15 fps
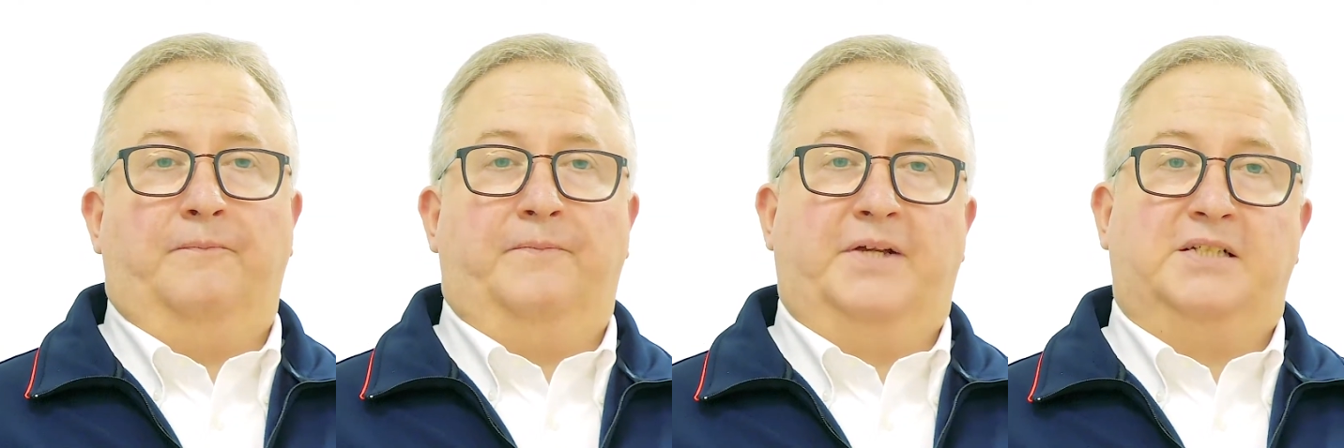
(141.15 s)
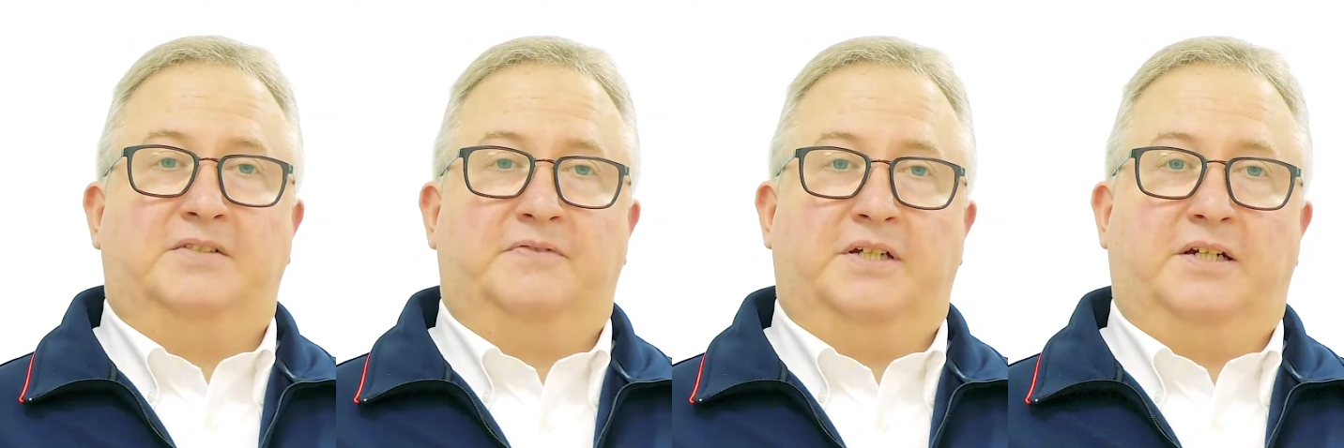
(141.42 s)

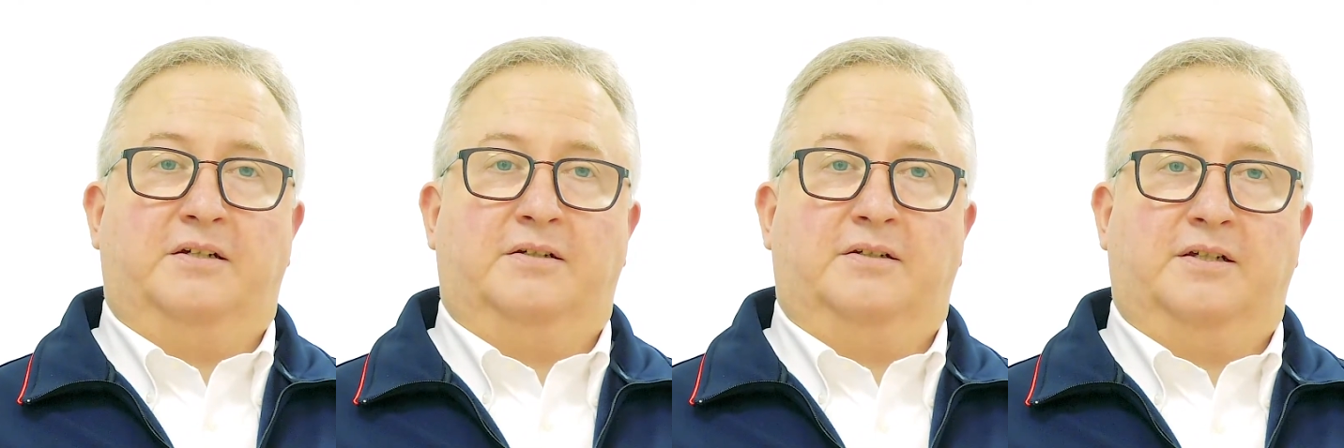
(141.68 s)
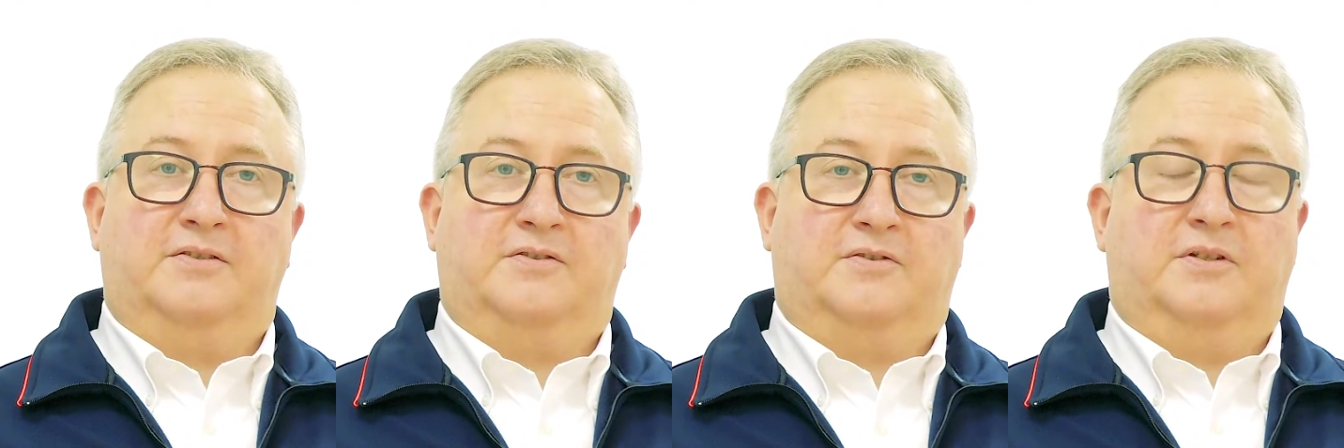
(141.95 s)
dass wir
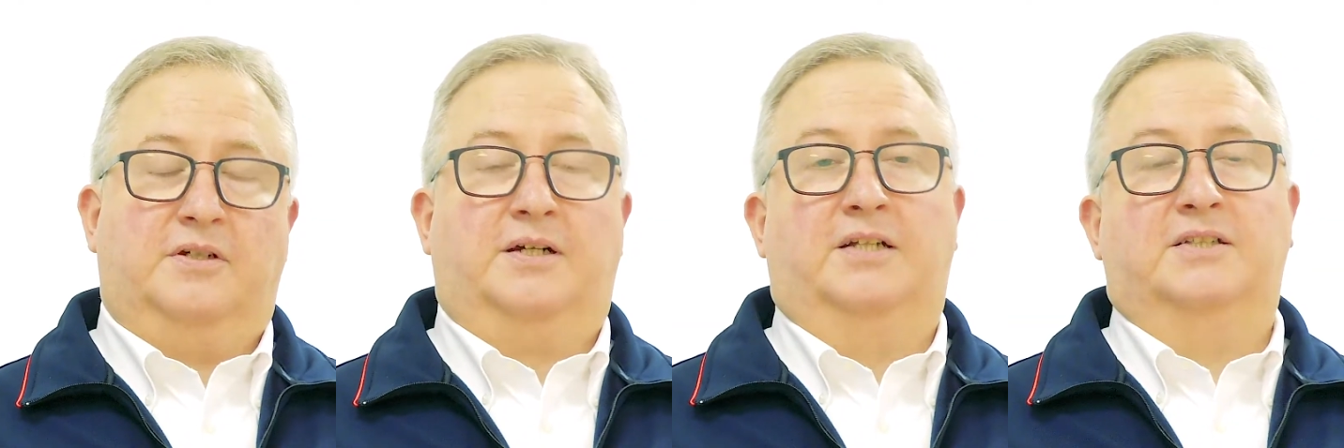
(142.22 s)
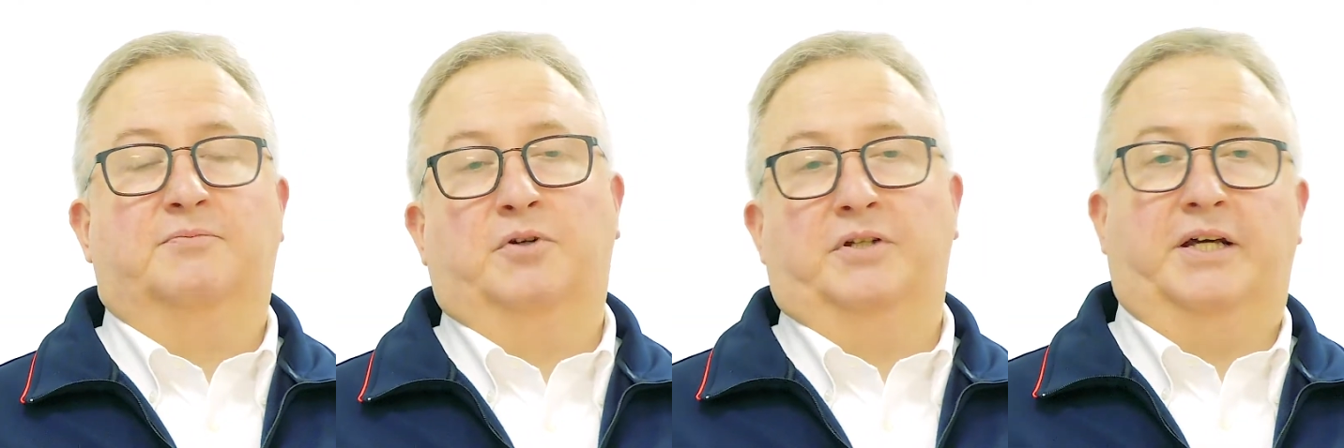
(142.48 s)
das
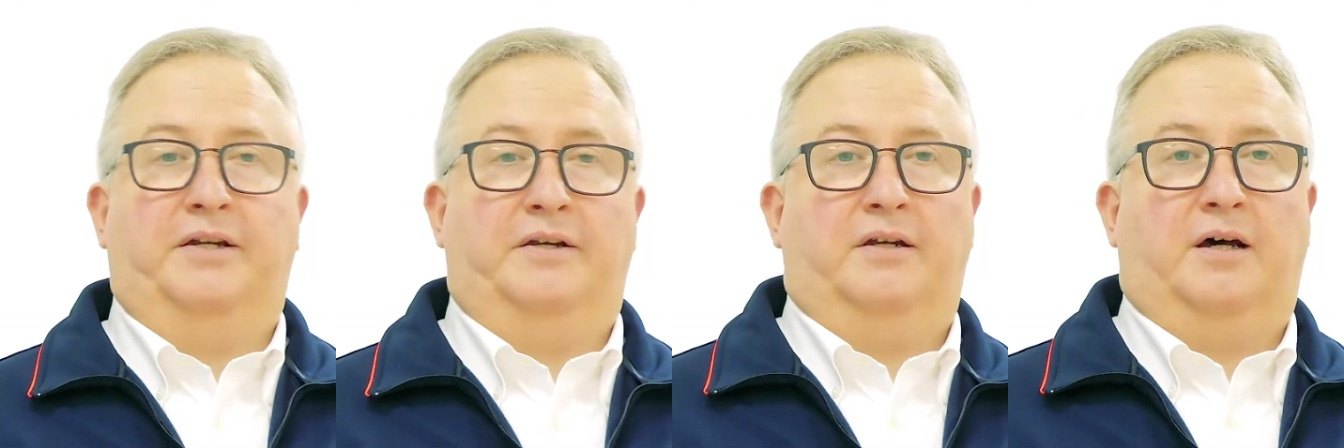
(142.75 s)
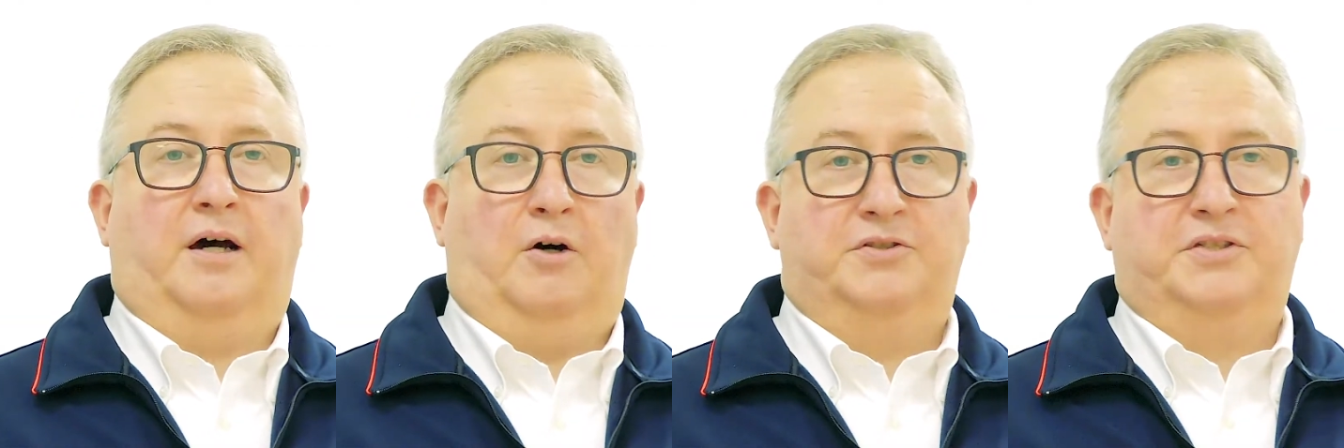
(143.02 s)
ganz modern
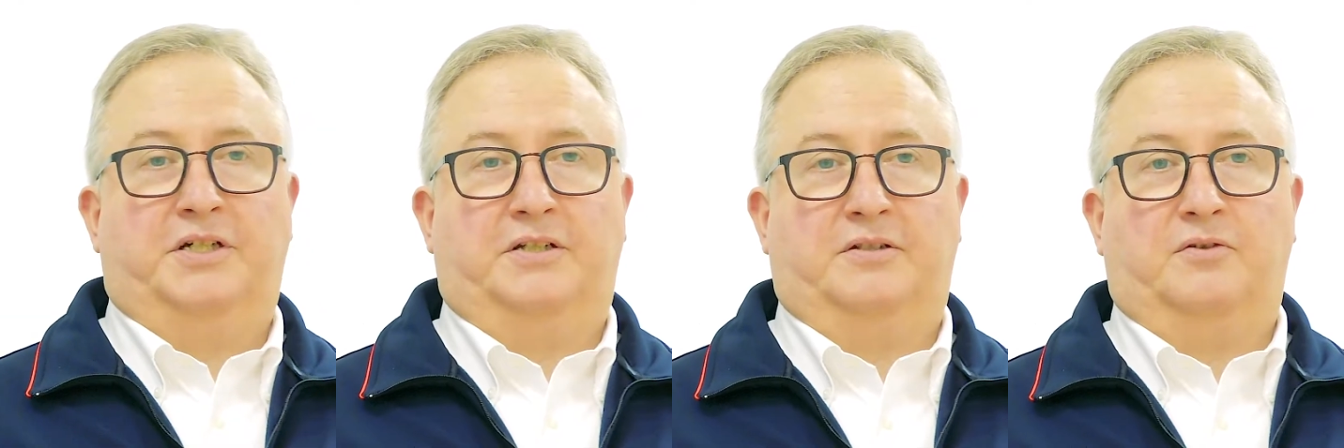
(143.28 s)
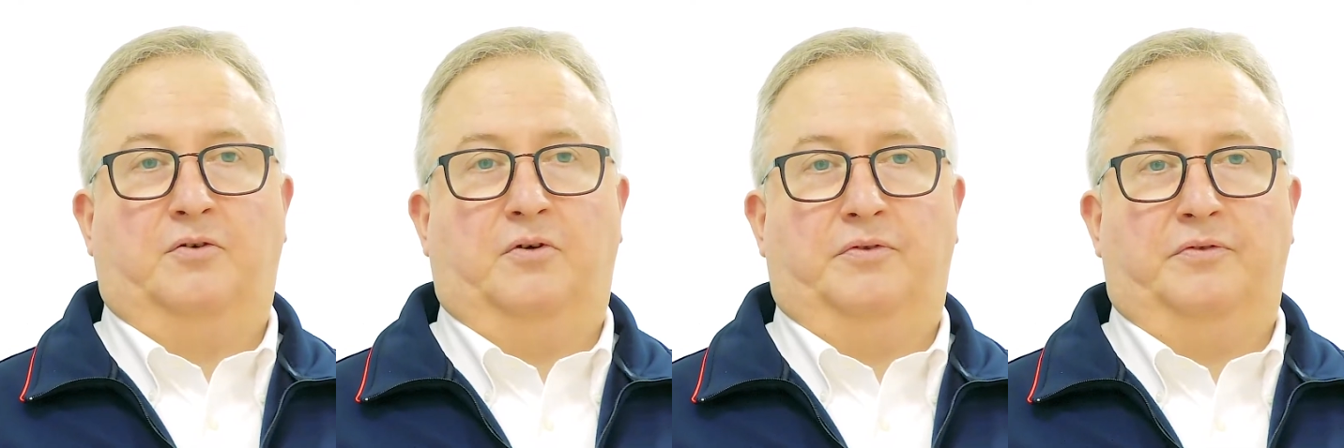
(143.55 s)

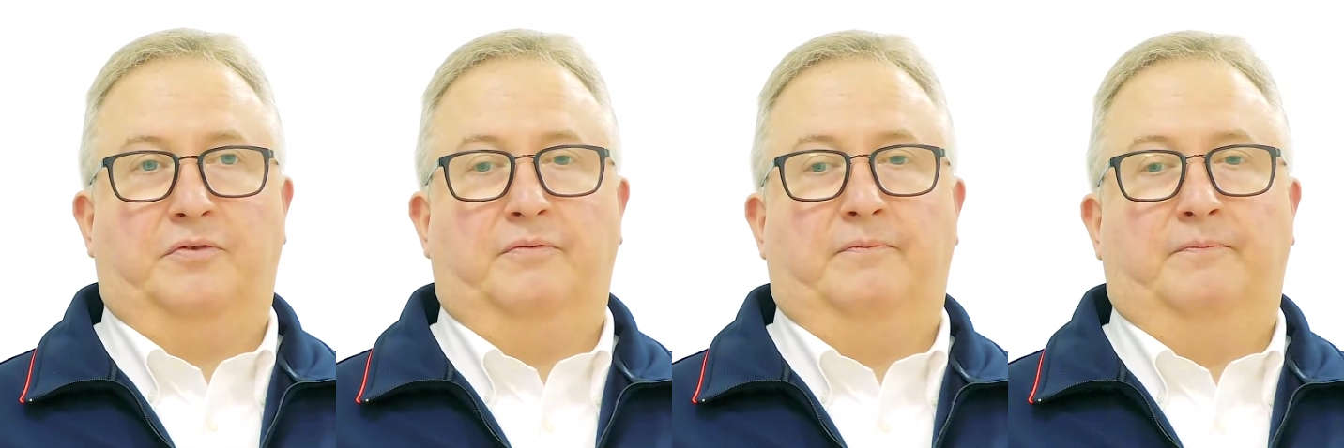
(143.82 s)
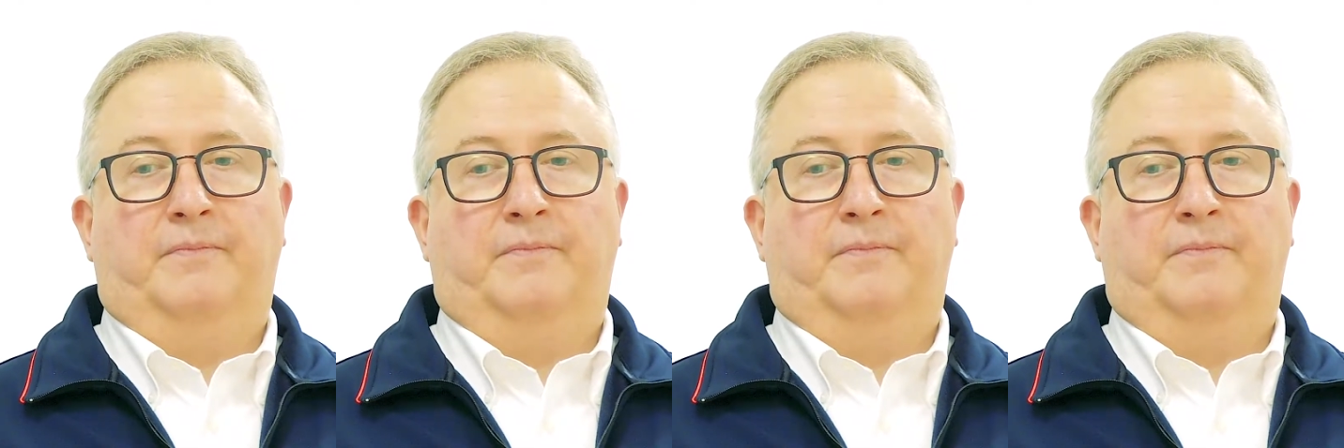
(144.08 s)
ausrichten konnten.